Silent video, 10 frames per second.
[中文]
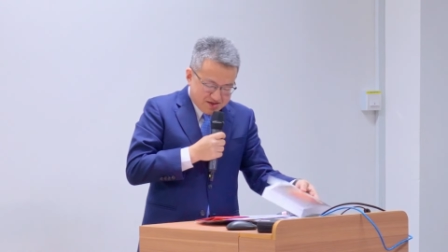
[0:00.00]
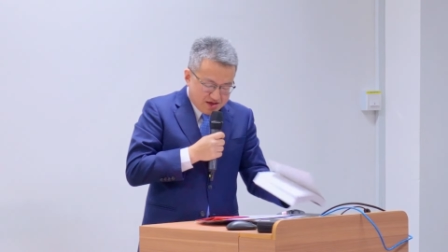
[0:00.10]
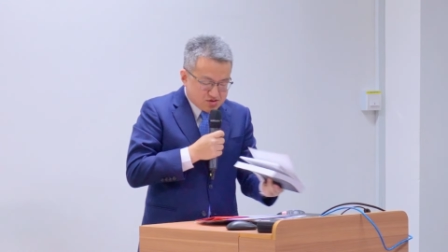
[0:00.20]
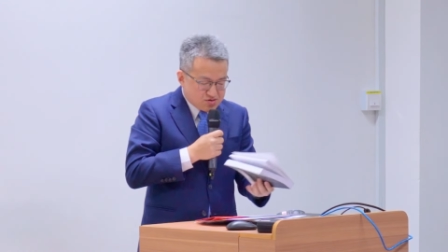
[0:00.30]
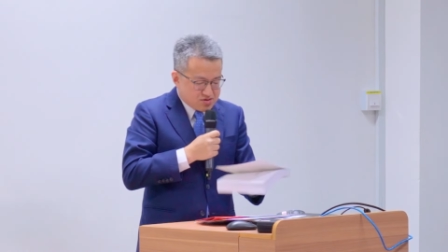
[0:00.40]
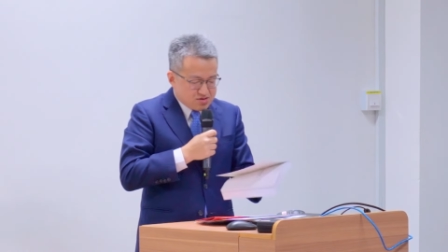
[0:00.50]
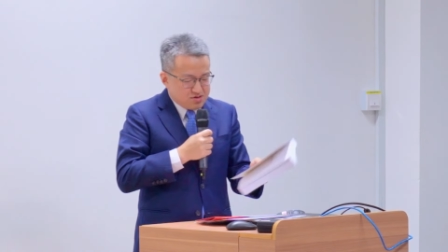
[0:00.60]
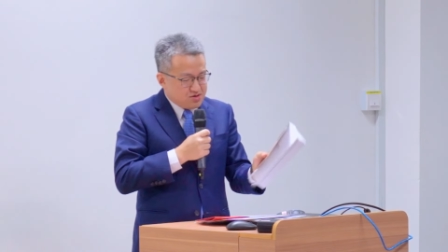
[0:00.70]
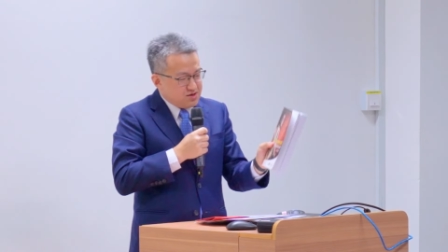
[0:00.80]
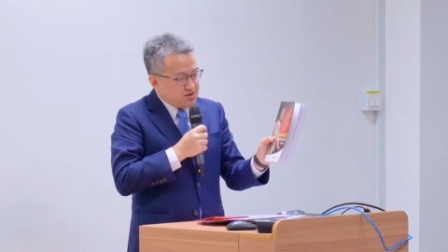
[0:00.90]
那
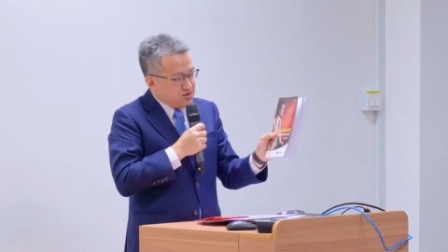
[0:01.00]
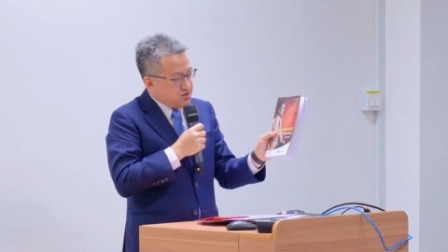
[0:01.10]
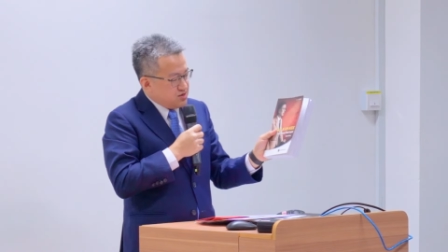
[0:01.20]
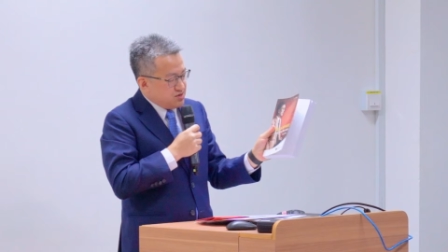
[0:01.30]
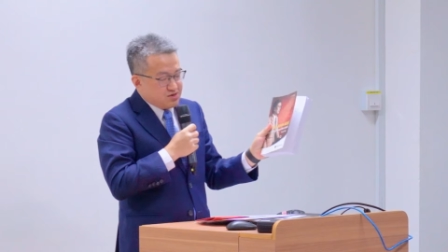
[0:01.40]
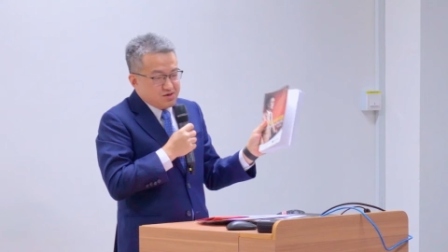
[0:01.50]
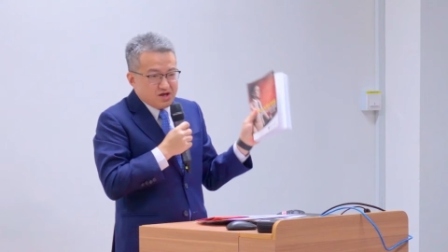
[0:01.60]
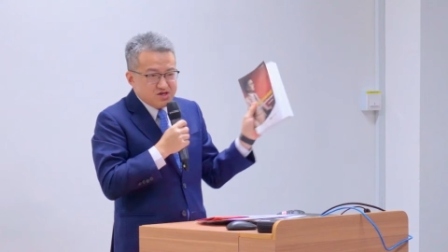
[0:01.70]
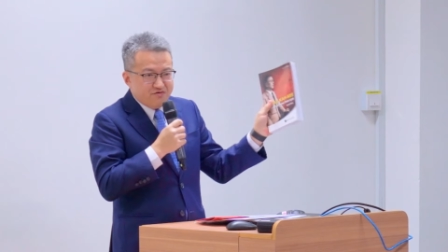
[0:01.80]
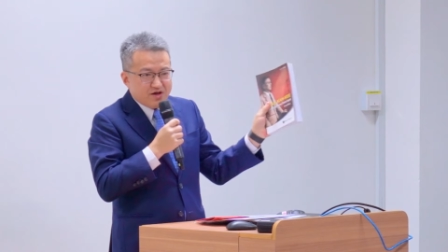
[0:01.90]

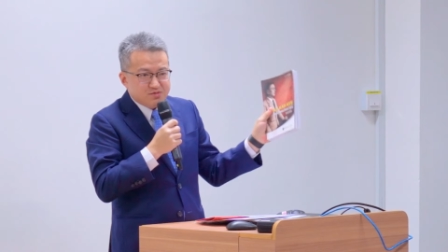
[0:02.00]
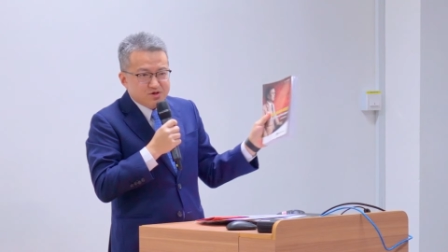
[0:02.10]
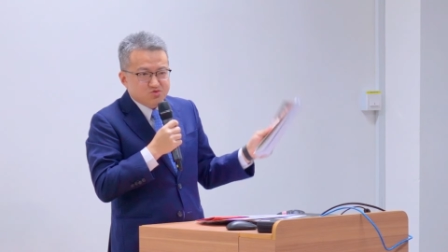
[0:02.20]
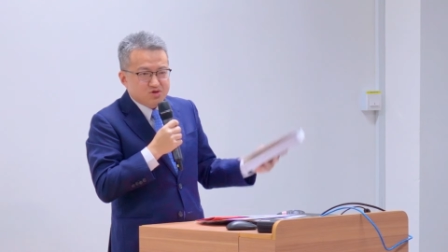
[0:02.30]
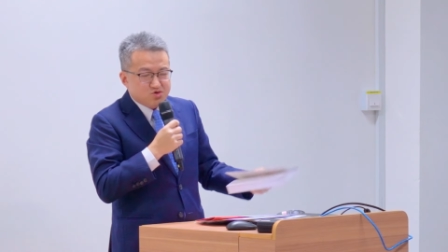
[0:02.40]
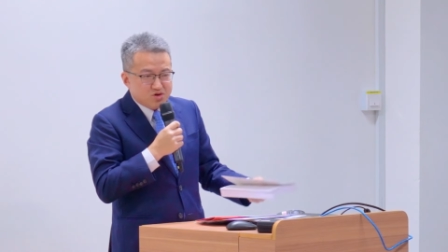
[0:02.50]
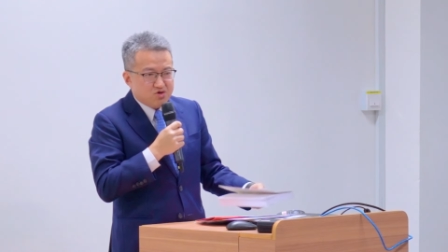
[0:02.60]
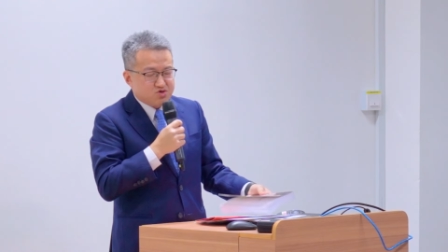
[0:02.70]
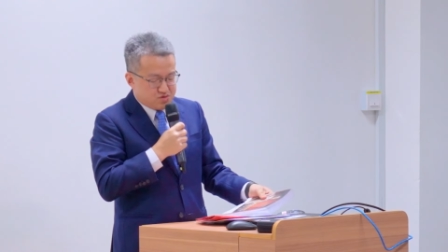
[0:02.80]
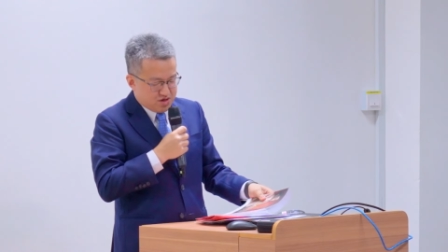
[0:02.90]
杨继发这本书的最
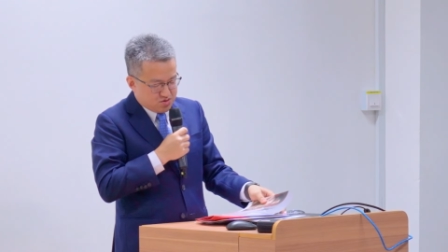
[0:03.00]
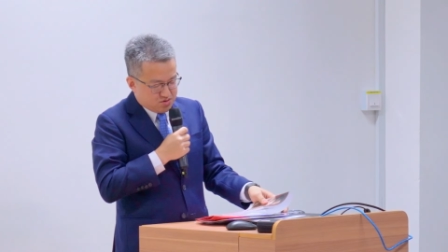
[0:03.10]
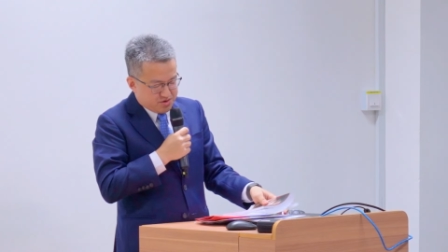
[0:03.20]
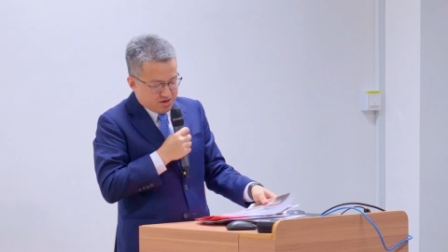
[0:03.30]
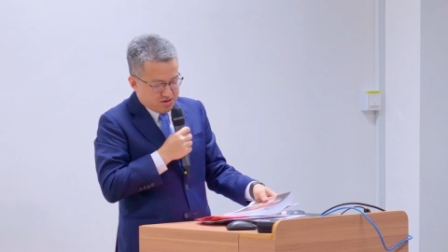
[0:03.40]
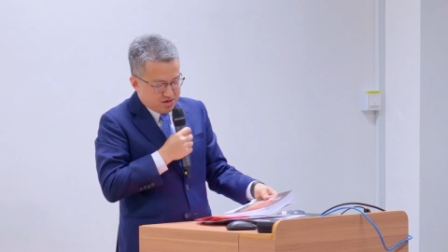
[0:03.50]
后总结说什么？